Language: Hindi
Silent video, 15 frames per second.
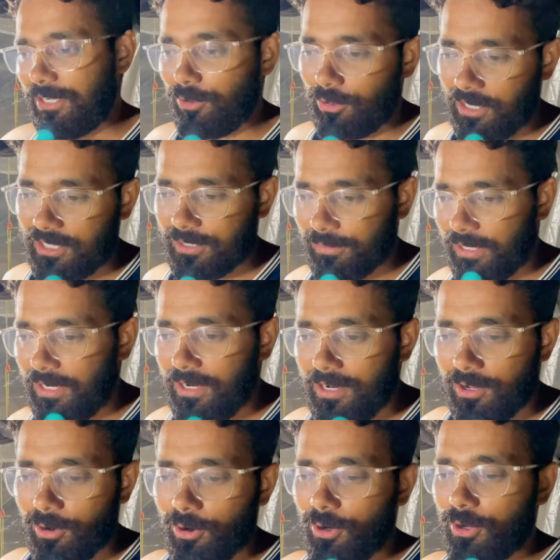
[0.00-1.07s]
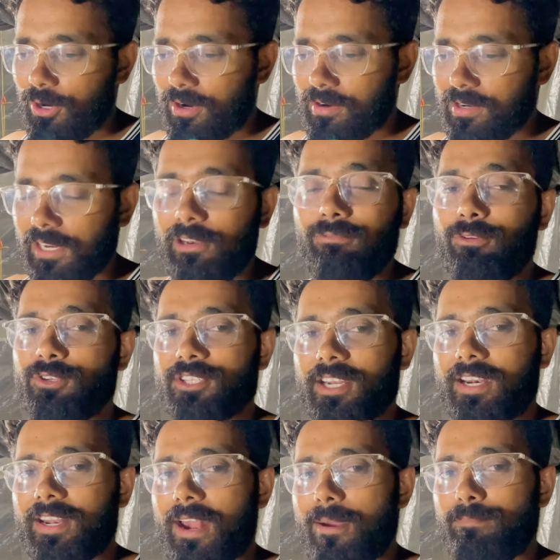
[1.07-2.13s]
ही नॉलेजेबल और इन फ्यूचर
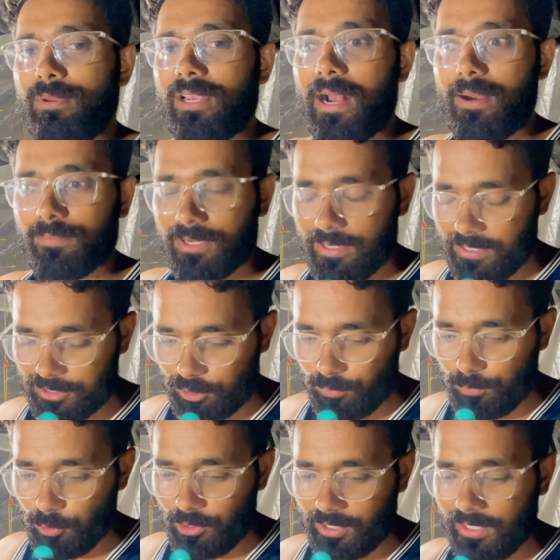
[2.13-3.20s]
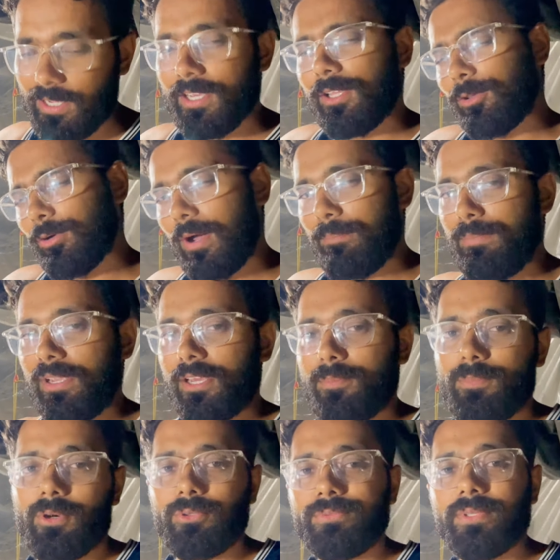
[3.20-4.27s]
अगर आप भी काम करना चाहो पोल्ट्री तो आप भी कर
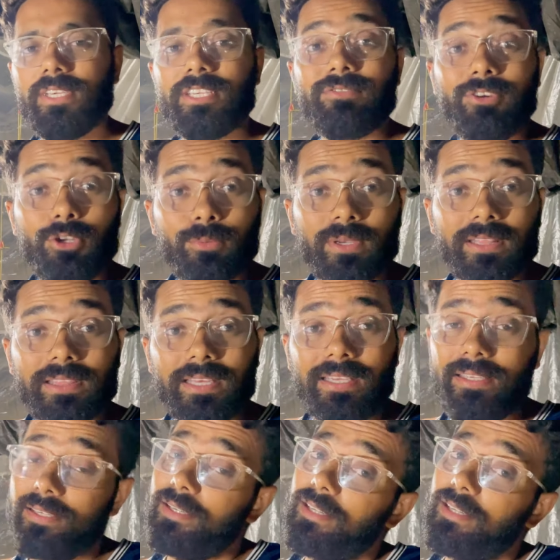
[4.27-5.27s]
पाओ इस वीडियो में इतना ही